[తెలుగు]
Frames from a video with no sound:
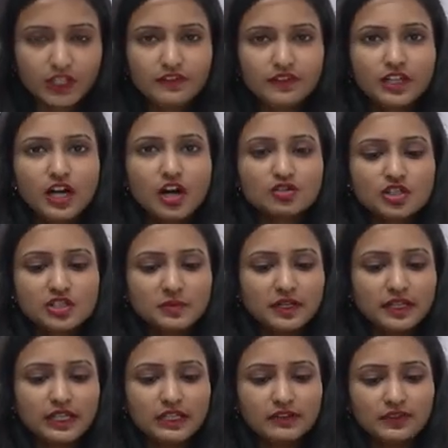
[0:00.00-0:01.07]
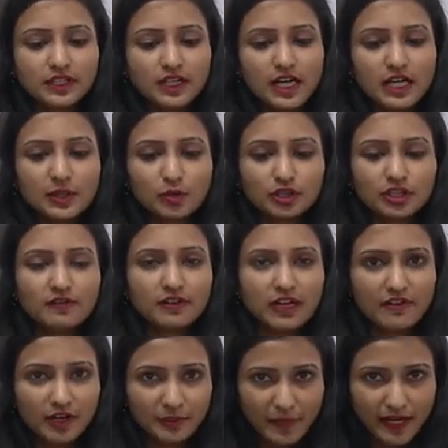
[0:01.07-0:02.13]
ఈ విధంగా వచ్చేసి మనకి ఈ విధంగానే మొత్తం
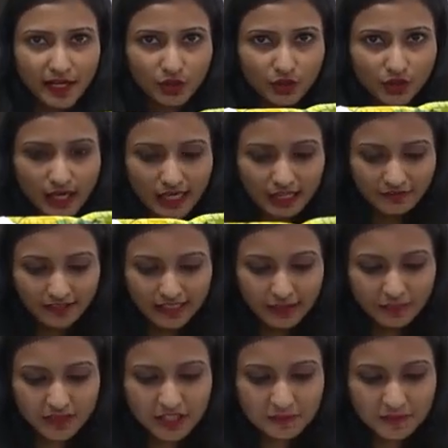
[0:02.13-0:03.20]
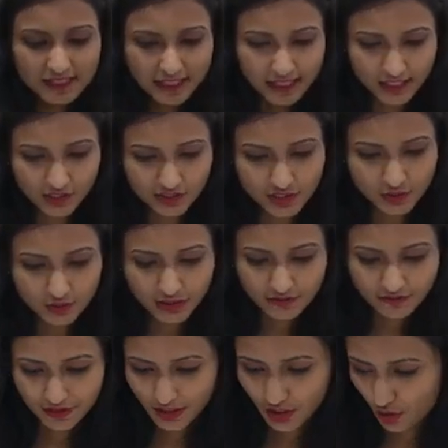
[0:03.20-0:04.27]
ఫ్లవర్ ప్యాటర్న్తో కానివ్వండి మంచి మంచి కలెక్షన్స్ కూడా
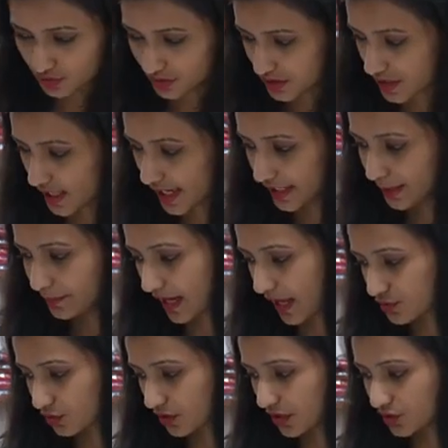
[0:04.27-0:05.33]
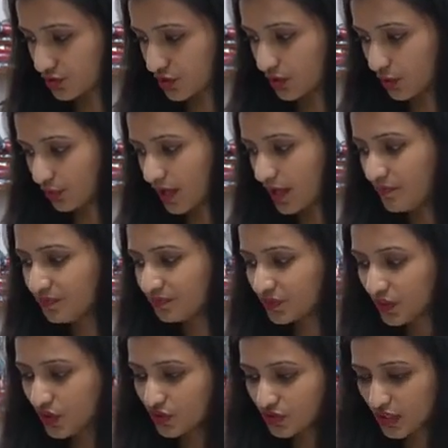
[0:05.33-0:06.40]
ఈ విధంగా వచ్చేసాయండి బ్రాసో కలెక్షన్లో కూడా
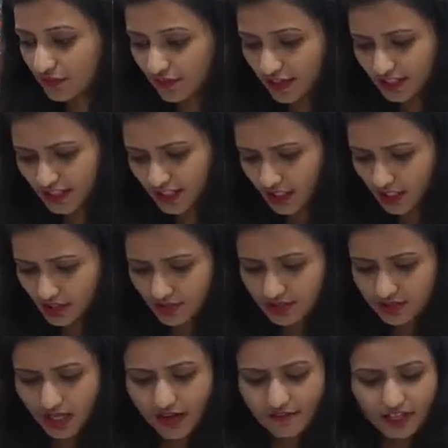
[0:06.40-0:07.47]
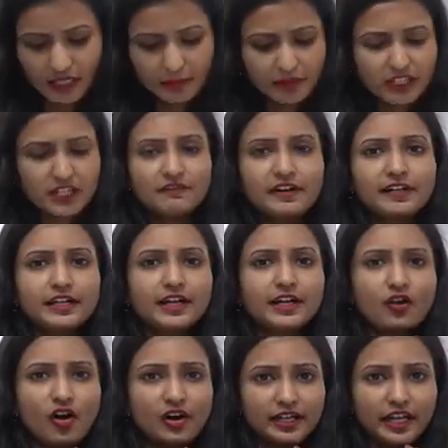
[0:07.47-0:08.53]
సో ఇవన్నీ కలెక్షన్స్ కావాలంటే మాత్రం వెంటనే
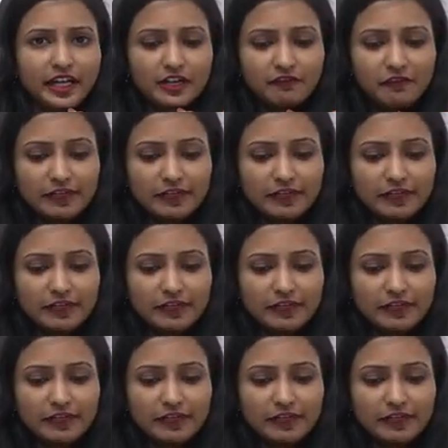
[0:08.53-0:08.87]
కాంటాక్ట్